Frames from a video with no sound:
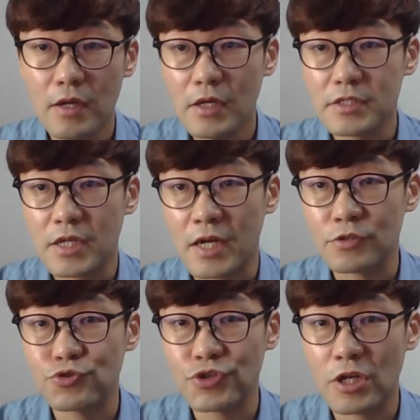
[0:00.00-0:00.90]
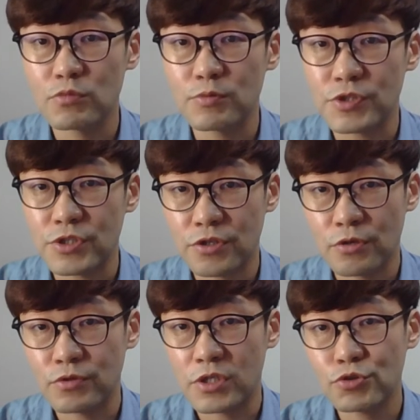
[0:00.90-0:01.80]
자, 가장 중요한 부분이죠.
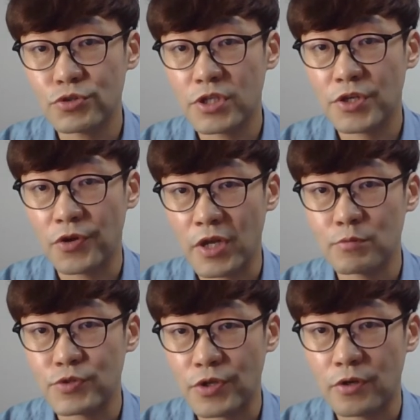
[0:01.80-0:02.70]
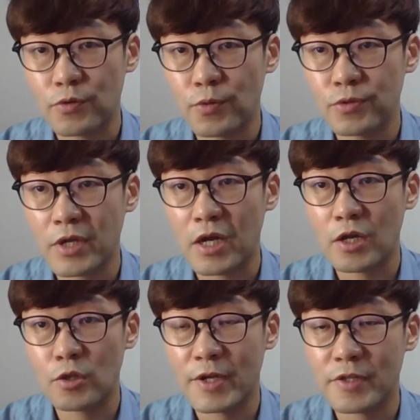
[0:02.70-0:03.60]
결국 이제 출제 경향 분석. 요거는
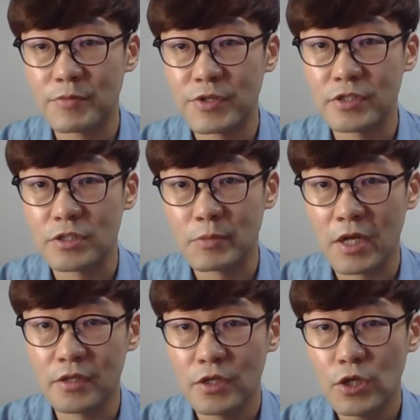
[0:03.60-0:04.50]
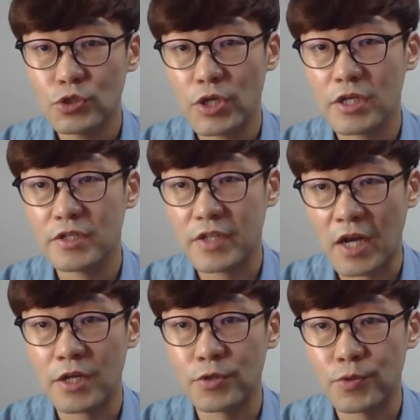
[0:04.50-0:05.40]
아까도 말씀드렸지만 최근
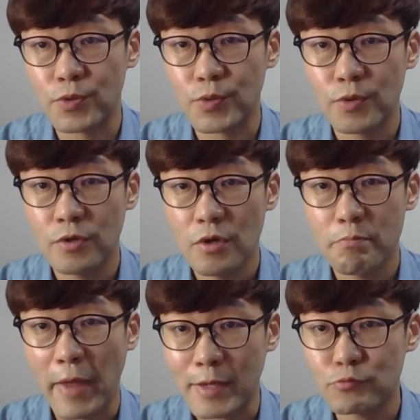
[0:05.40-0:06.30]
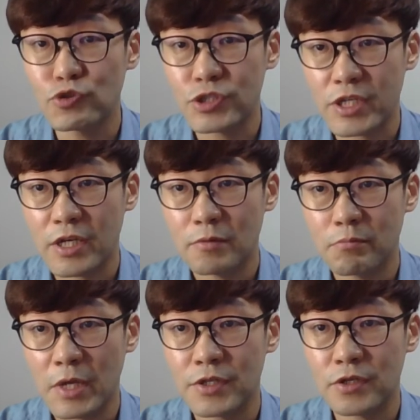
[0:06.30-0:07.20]
4개년도 100문제
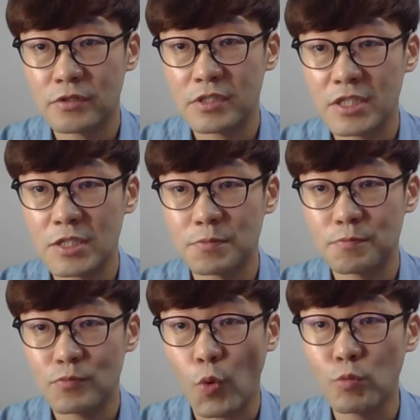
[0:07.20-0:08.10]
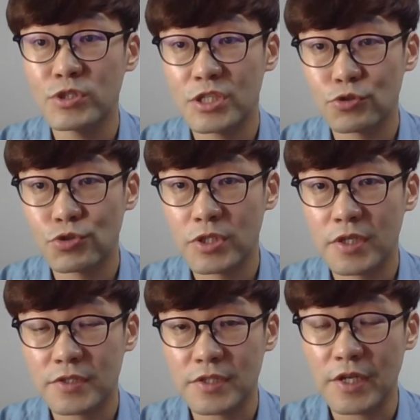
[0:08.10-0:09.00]
매년 25문제씩
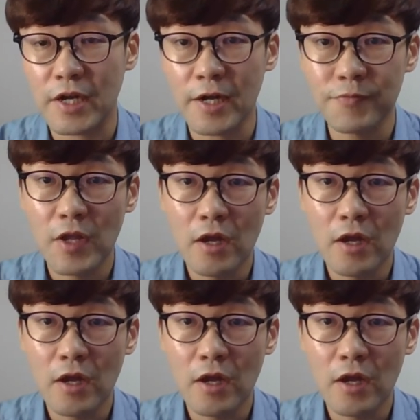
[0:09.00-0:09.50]
출제했으니까